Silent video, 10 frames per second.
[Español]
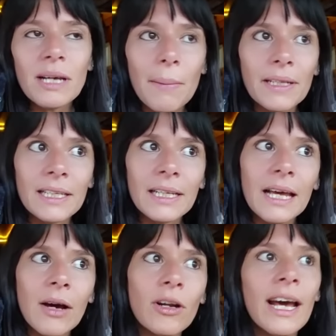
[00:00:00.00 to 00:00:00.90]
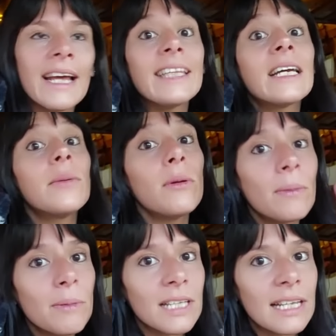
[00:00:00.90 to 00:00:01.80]
A partir de ahora, hasta que
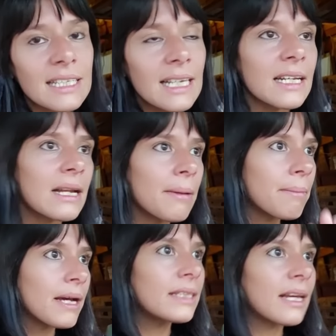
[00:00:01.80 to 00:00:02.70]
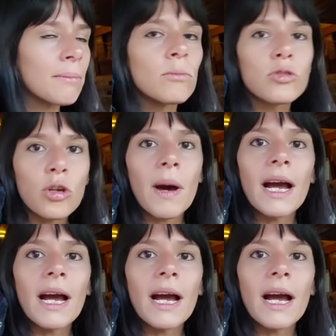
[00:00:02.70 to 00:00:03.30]
volvamos a la sierra, va a estar mucho más